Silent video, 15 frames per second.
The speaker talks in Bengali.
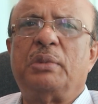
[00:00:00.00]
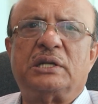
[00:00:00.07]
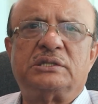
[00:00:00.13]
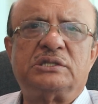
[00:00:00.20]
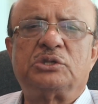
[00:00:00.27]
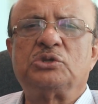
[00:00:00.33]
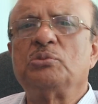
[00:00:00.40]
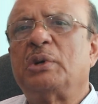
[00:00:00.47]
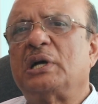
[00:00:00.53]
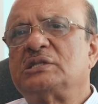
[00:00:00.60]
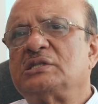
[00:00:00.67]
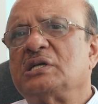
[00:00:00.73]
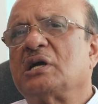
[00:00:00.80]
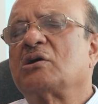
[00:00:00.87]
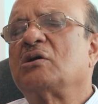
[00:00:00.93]
বাচ্চা টু
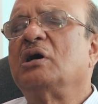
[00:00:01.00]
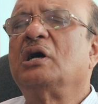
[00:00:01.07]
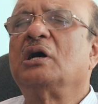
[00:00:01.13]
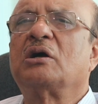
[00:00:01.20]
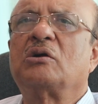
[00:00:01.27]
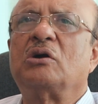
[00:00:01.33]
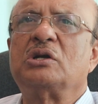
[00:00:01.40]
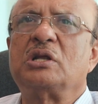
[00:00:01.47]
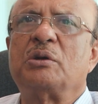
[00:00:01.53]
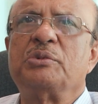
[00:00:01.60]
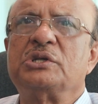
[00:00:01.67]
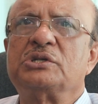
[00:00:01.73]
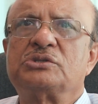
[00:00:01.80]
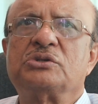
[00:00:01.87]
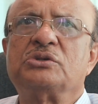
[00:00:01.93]
বাচ্চা
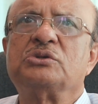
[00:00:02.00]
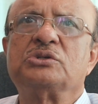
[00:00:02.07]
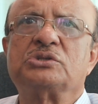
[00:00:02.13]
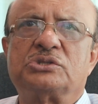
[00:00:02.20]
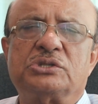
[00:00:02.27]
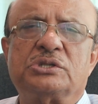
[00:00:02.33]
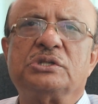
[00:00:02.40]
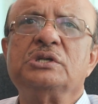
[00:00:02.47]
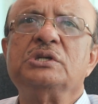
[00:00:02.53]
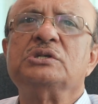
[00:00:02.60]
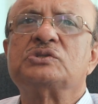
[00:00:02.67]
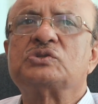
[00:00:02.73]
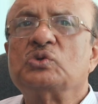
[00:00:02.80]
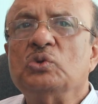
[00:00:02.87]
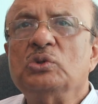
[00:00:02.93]
কন্টামিনেশনও হচ্ছে
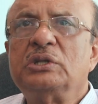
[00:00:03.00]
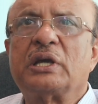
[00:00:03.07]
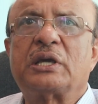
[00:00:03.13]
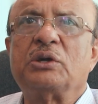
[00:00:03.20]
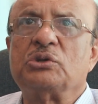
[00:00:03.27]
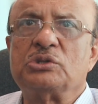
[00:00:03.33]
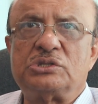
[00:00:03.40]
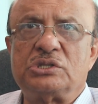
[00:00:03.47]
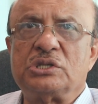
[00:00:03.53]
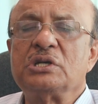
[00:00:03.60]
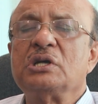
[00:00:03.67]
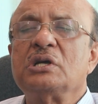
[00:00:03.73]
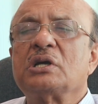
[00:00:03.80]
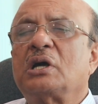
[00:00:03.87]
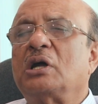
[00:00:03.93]
স্কুল থেকে হচ্ছে
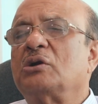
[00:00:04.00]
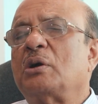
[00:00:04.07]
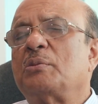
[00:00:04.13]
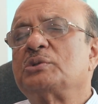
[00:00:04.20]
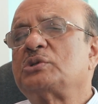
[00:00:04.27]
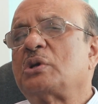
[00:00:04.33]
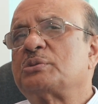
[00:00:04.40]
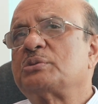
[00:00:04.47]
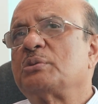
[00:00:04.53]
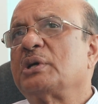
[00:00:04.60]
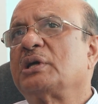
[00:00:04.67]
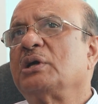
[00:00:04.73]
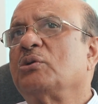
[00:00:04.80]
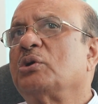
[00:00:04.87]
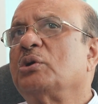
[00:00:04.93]
কারণ আমরা
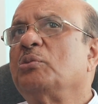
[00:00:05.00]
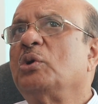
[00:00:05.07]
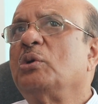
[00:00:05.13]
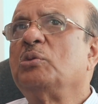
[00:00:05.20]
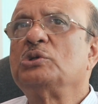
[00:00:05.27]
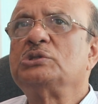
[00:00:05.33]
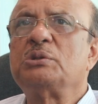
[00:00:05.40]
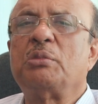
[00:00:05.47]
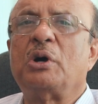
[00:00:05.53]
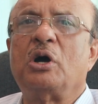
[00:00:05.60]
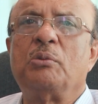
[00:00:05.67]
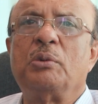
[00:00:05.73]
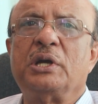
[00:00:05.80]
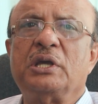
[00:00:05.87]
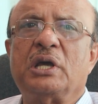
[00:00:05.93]
সবসময় কি করে বলবো যে
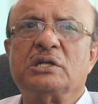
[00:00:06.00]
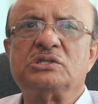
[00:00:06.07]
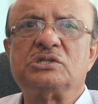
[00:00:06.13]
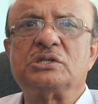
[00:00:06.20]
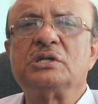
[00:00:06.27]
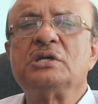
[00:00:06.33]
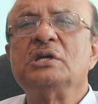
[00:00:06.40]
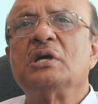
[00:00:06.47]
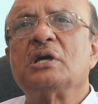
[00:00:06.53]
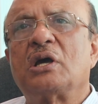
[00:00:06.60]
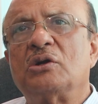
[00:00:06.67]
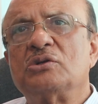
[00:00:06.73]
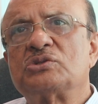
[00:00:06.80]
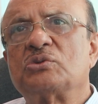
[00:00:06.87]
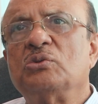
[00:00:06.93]
বাবা মাই আনছে
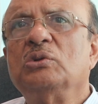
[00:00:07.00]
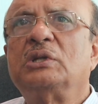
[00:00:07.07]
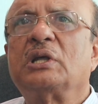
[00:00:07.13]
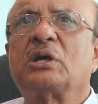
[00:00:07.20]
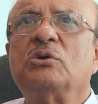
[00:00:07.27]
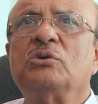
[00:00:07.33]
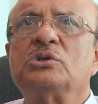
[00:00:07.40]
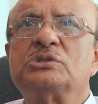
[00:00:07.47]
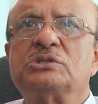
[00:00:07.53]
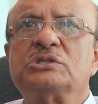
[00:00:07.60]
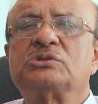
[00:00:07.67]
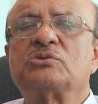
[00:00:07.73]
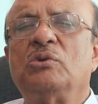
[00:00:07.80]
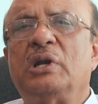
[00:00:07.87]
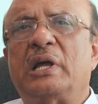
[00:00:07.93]
কারণ স্কুল থেকেও হচ্ছে
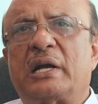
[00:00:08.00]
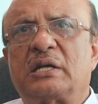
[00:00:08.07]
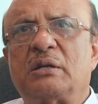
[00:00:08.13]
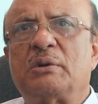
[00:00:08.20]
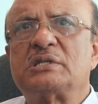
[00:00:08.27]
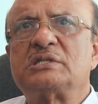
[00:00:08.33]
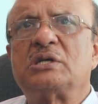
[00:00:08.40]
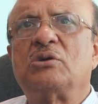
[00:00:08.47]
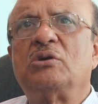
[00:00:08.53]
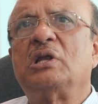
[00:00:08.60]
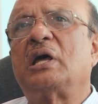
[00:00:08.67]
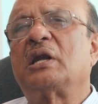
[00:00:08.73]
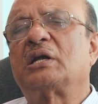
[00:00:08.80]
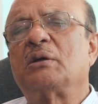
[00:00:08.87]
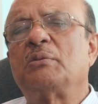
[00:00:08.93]
স্কুলে একটা বাচ্চার
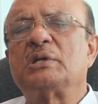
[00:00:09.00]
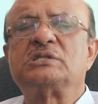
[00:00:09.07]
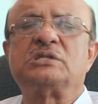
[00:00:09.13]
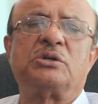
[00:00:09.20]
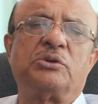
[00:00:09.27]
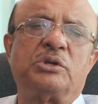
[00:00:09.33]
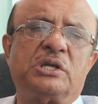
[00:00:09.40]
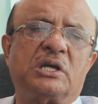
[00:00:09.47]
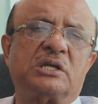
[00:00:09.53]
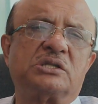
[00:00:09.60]
হলে আরেকটা বাচ্চার হয়ে